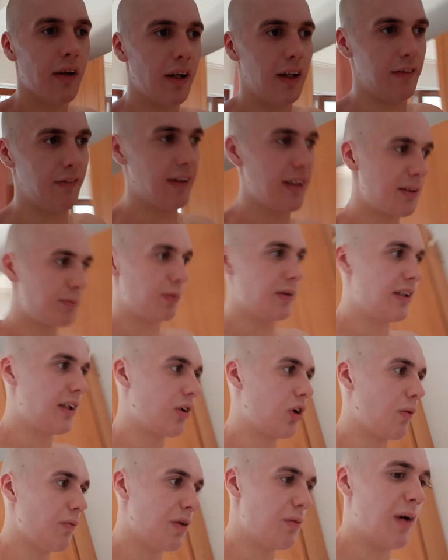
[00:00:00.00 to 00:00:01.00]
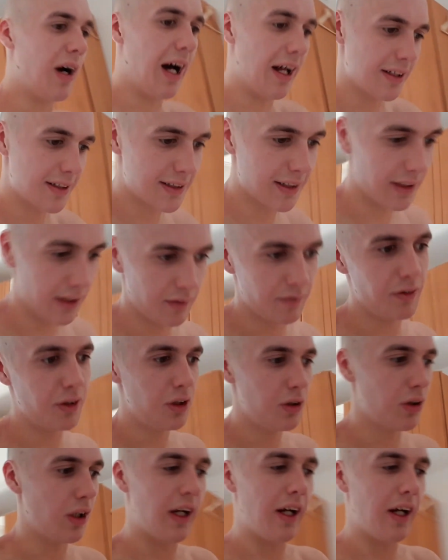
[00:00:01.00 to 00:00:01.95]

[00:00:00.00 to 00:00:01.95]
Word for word: Ich weiß, bei dir kommt immer Ansagevideo,